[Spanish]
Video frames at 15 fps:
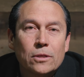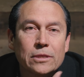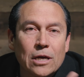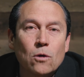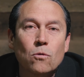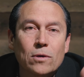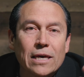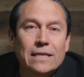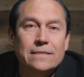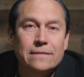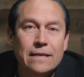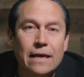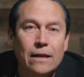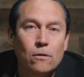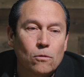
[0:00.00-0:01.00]
tengo que
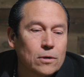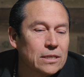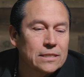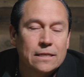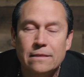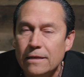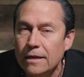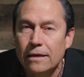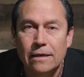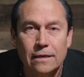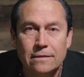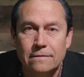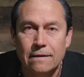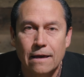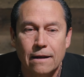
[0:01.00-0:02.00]
hacer lo que se tiene que
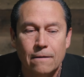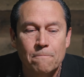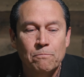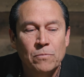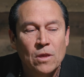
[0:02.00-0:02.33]
hacer.